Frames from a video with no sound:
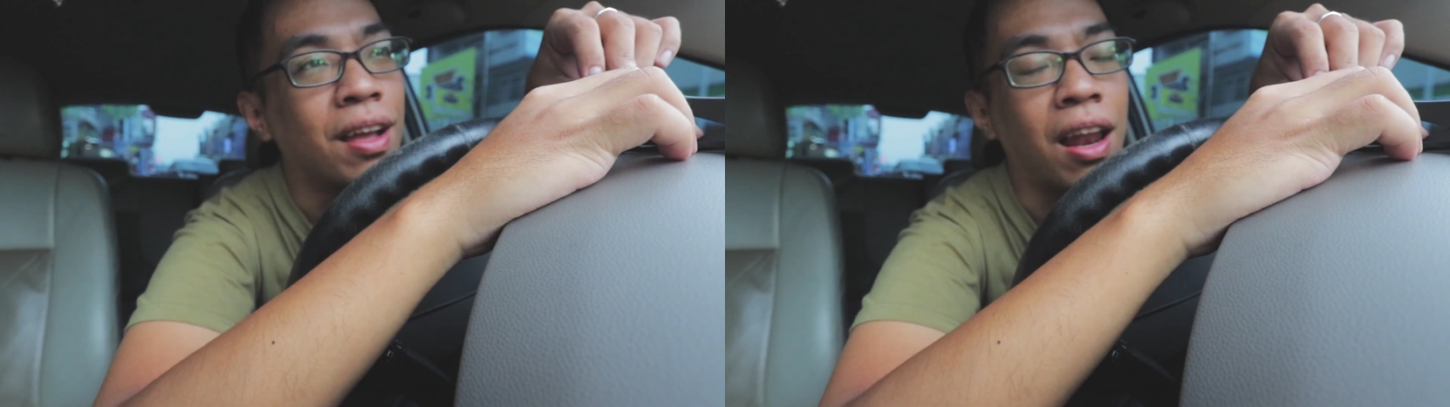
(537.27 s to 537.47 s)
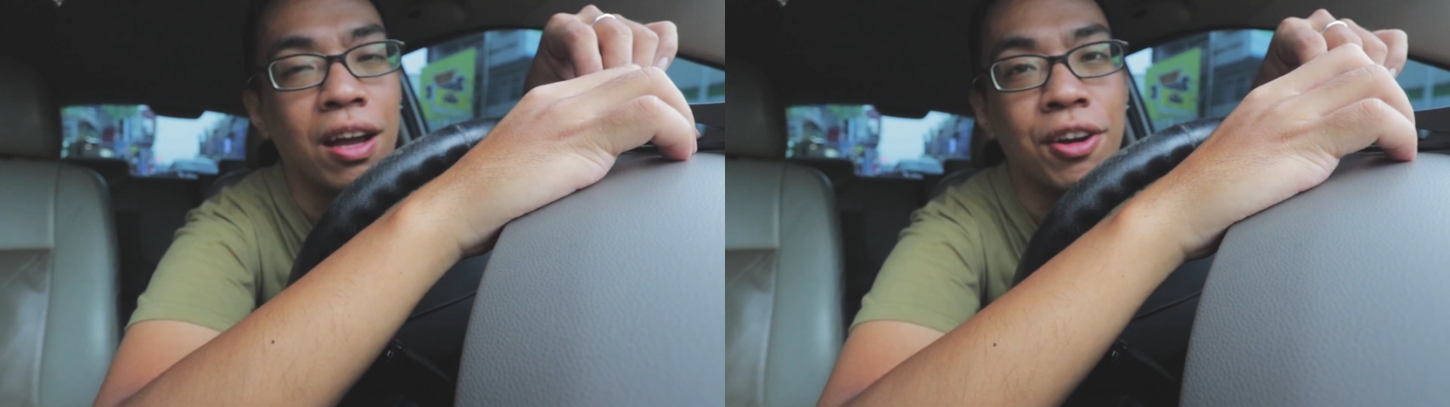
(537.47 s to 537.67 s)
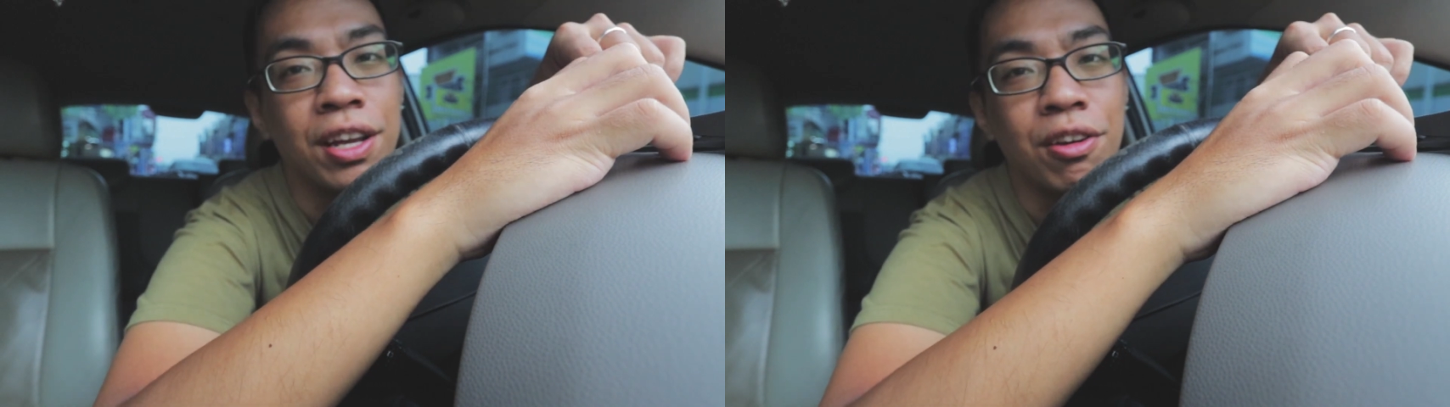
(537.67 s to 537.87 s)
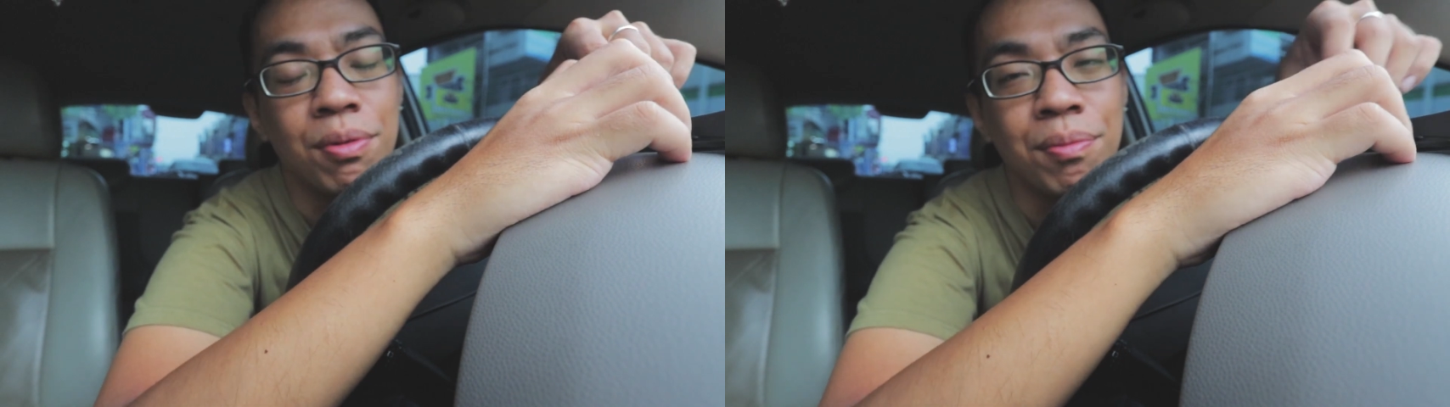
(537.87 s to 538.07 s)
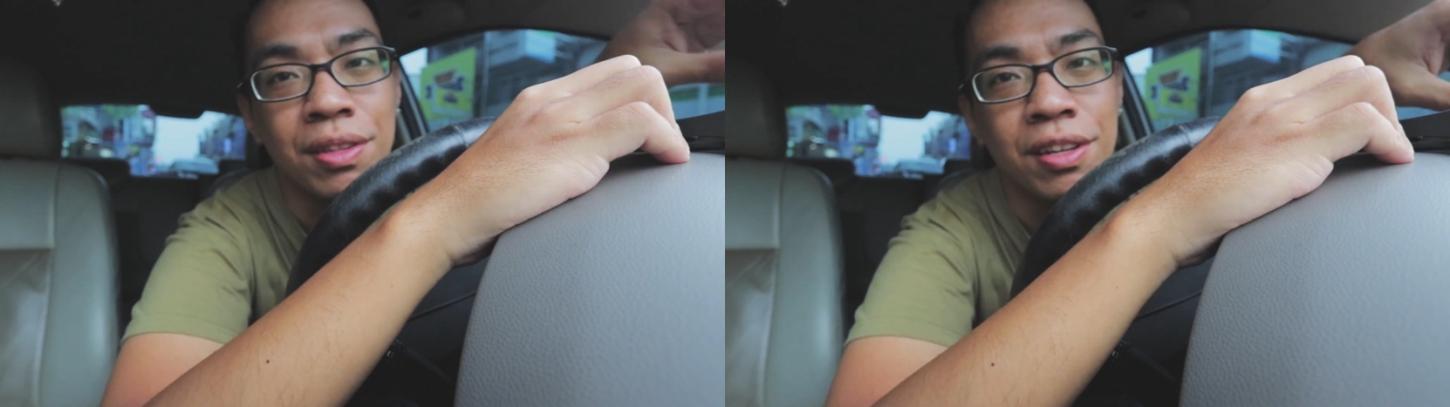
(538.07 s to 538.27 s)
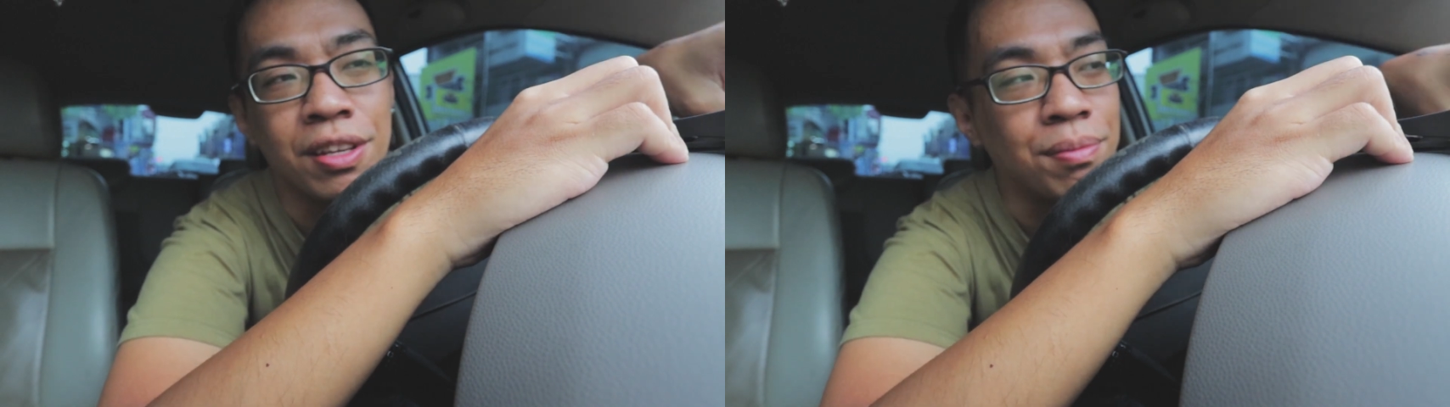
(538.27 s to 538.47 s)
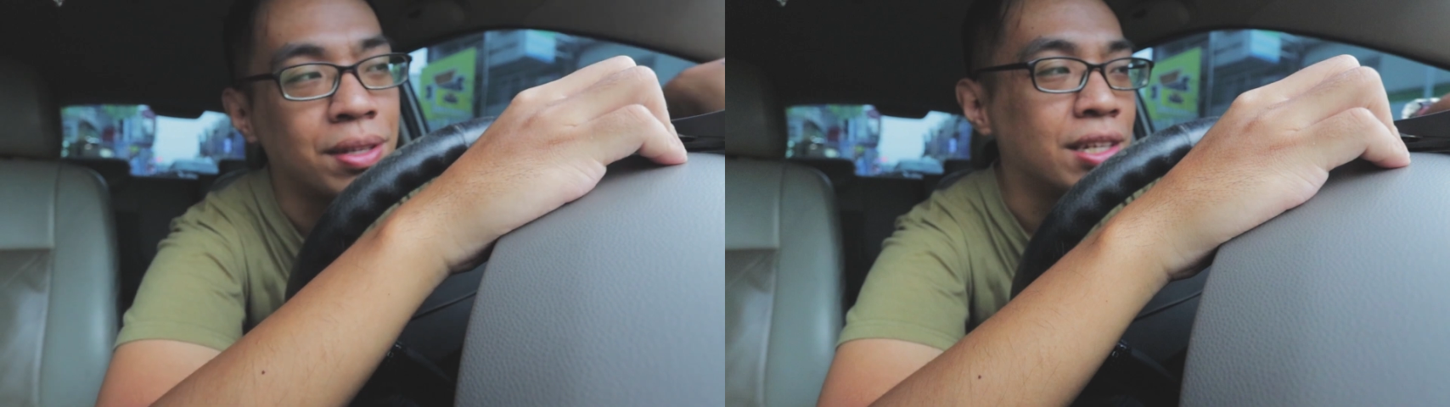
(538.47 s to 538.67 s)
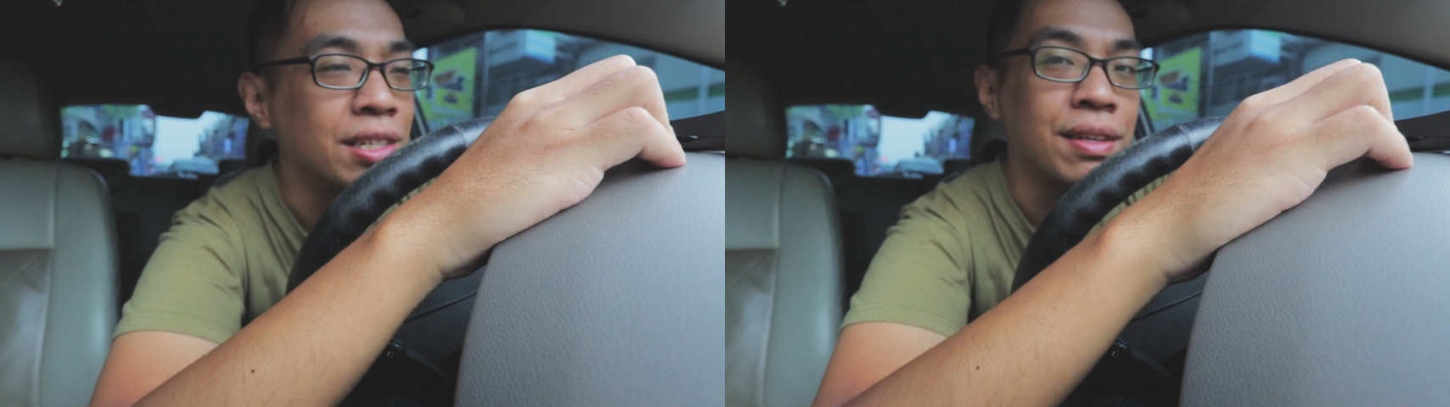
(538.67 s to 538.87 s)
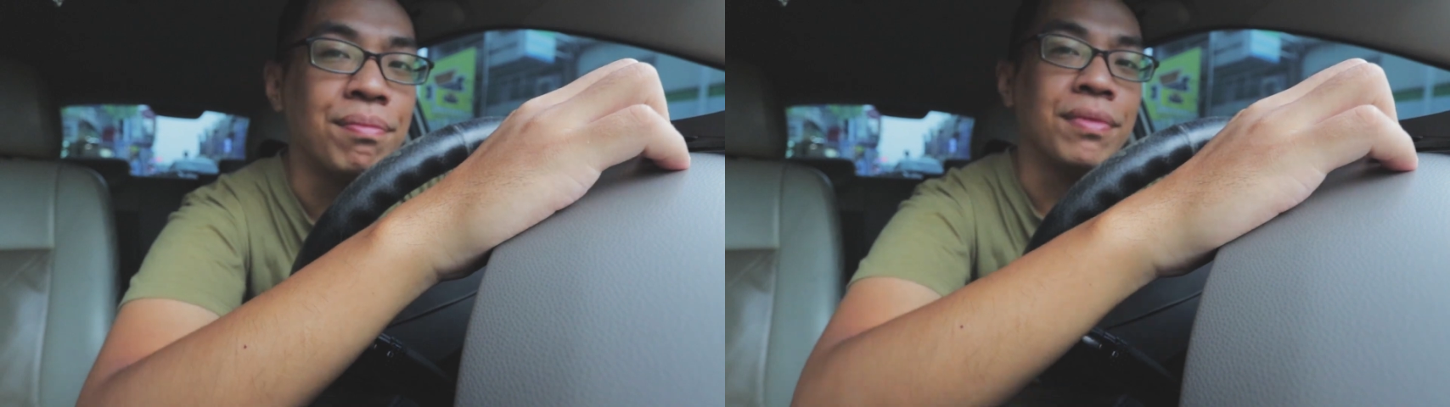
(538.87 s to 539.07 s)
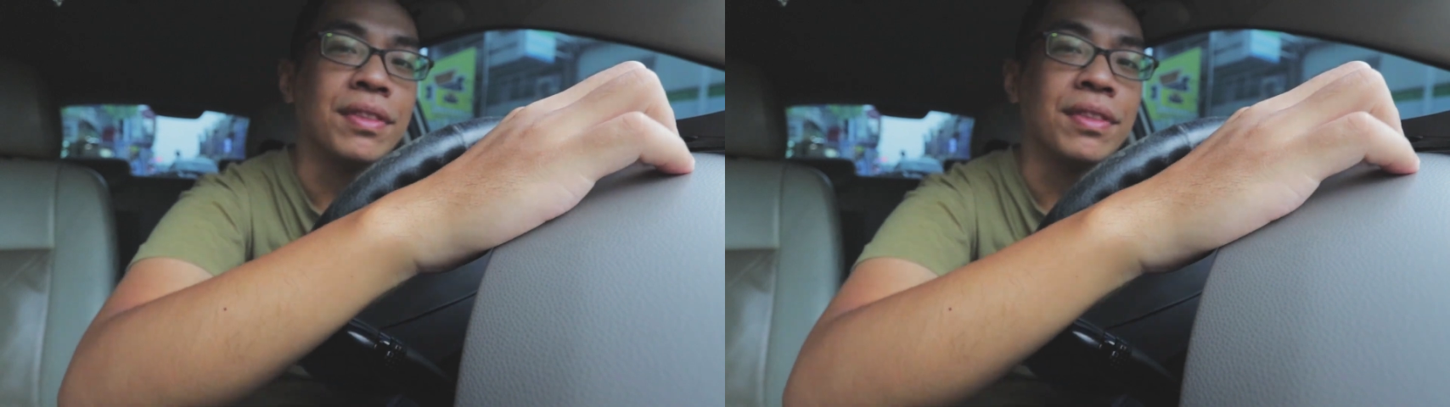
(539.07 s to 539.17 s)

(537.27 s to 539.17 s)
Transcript: 好了，各位，那我们明天的影片再见，